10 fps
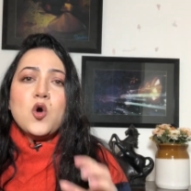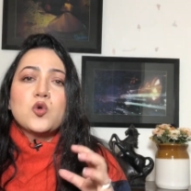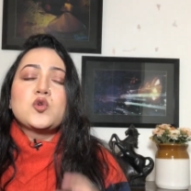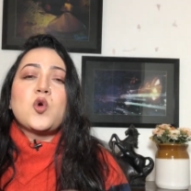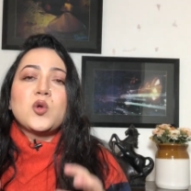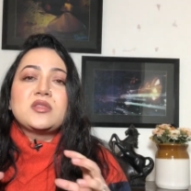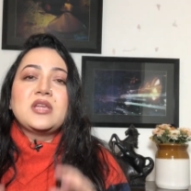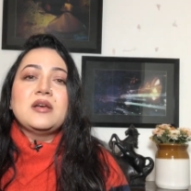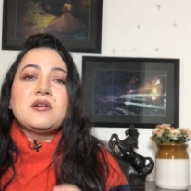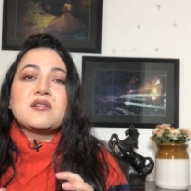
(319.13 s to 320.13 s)
उनको
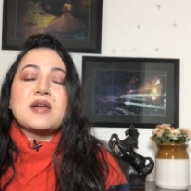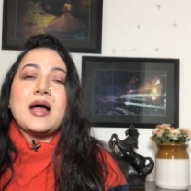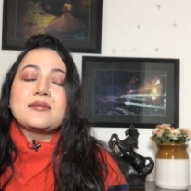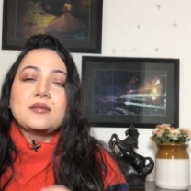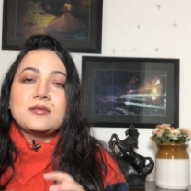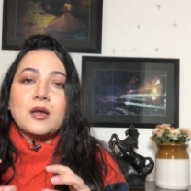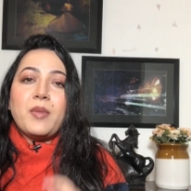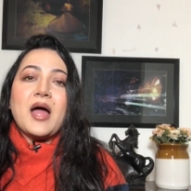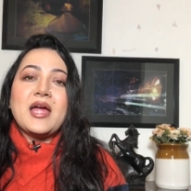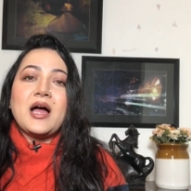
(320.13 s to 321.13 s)
दिन रात
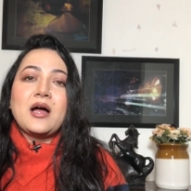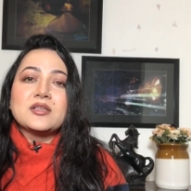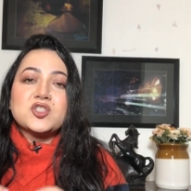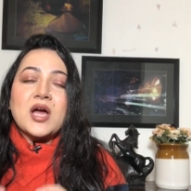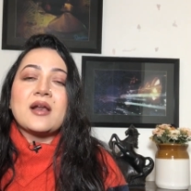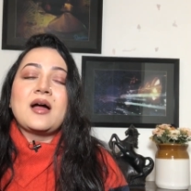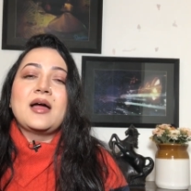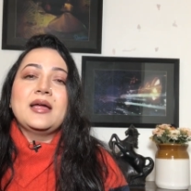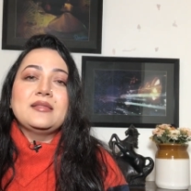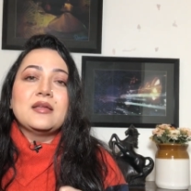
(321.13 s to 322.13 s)
दबाया जा रहा
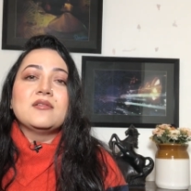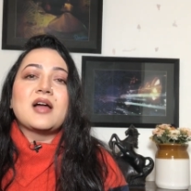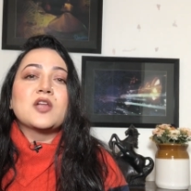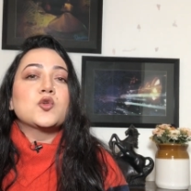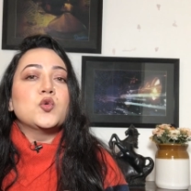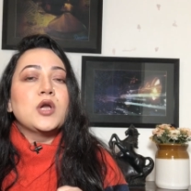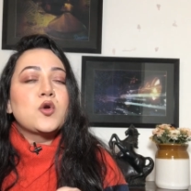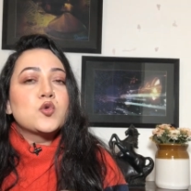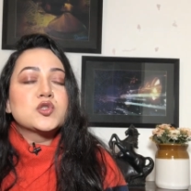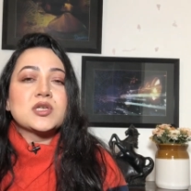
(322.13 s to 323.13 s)
है दिन रात उन्हें
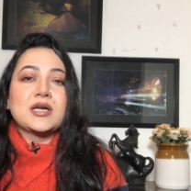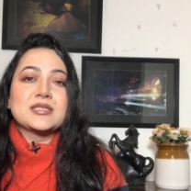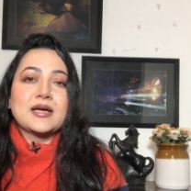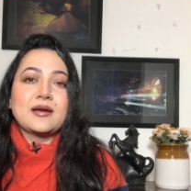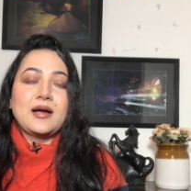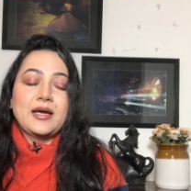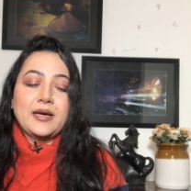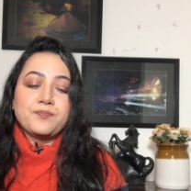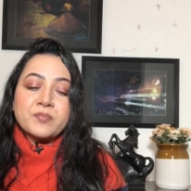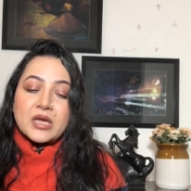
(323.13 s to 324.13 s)
कुचला जा रहा है